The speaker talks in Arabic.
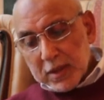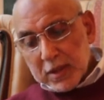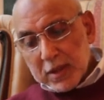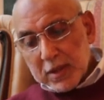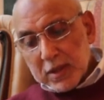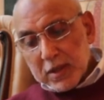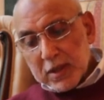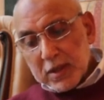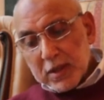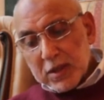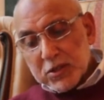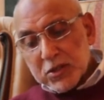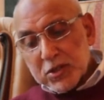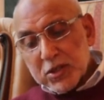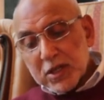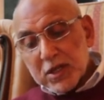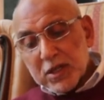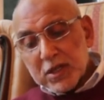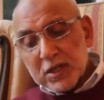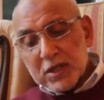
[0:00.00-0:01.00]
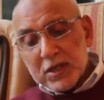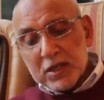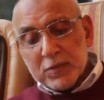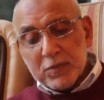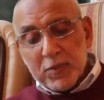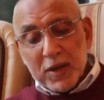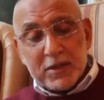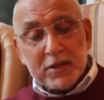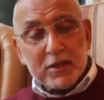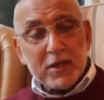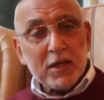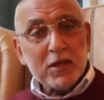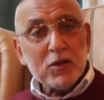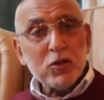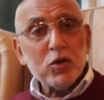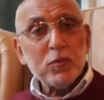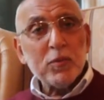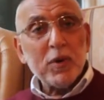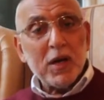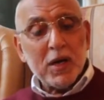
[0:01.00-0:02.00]
آه، الشيخ البنا
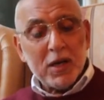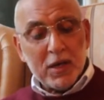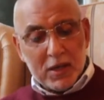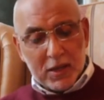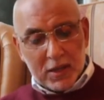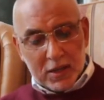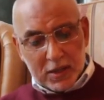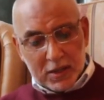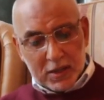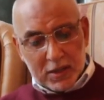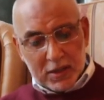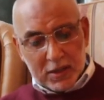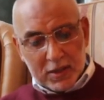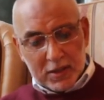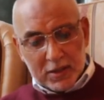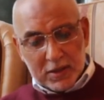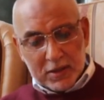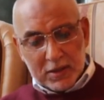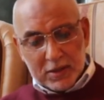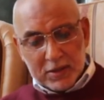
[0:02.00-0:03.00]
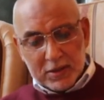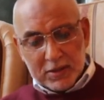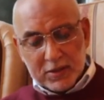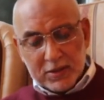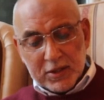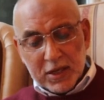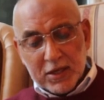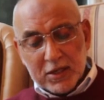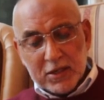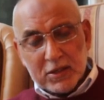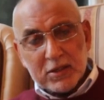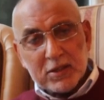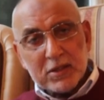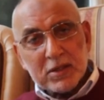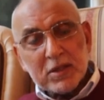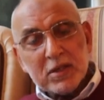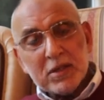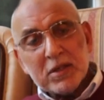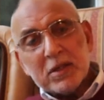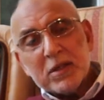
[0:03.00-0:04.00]
اللي هو آه، السيد
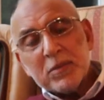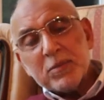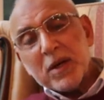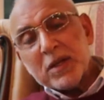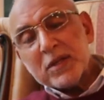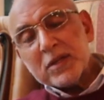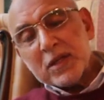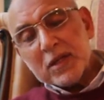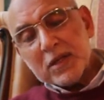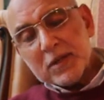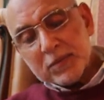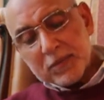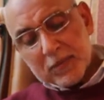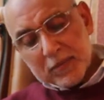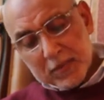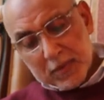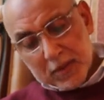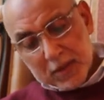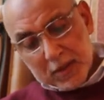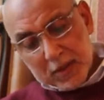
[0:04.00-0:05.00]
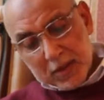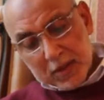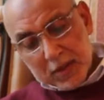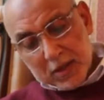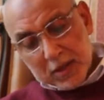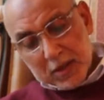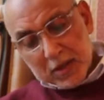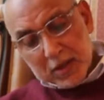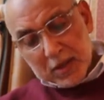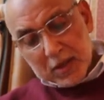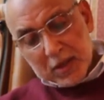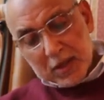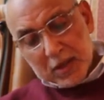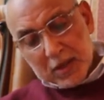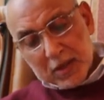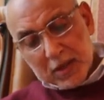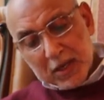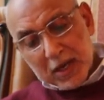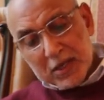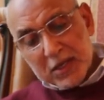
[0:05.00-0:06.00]
البنا
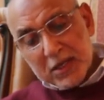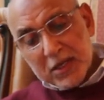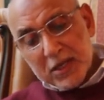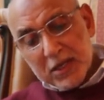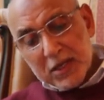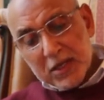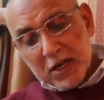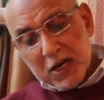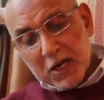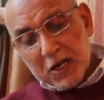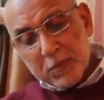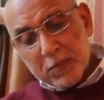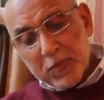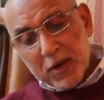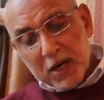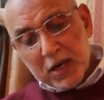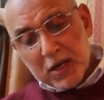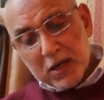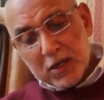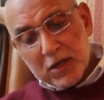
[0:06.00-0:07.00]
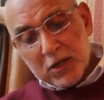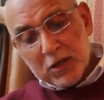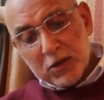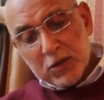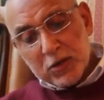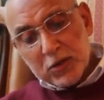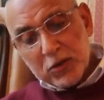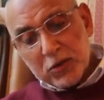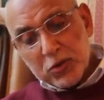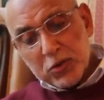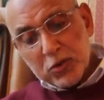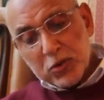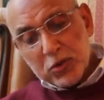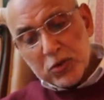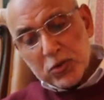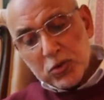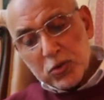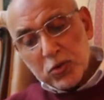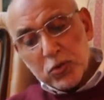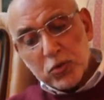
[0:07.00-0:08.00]
آه، كان لي اربع
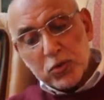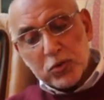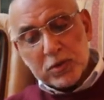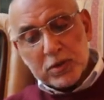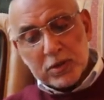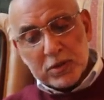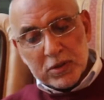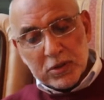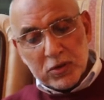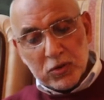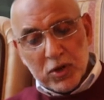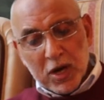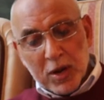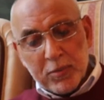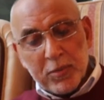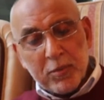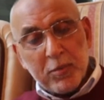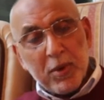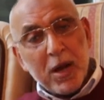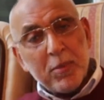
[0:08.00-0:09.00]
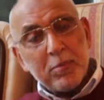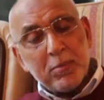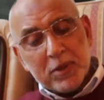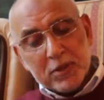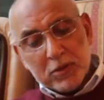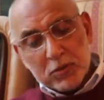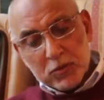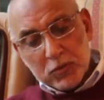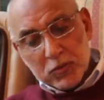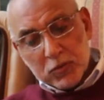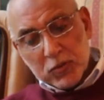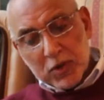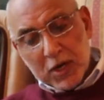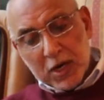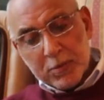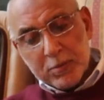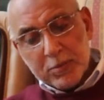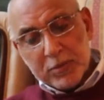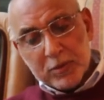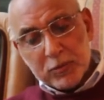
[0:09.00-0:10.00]
ذكور اللي هو عم محمد
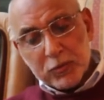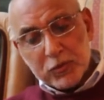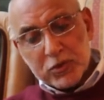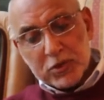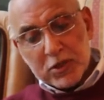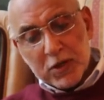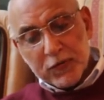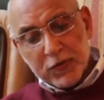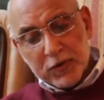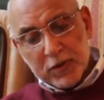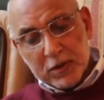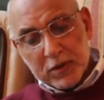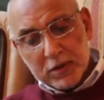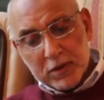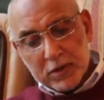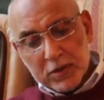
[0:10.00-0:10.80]
وعمي مصطفى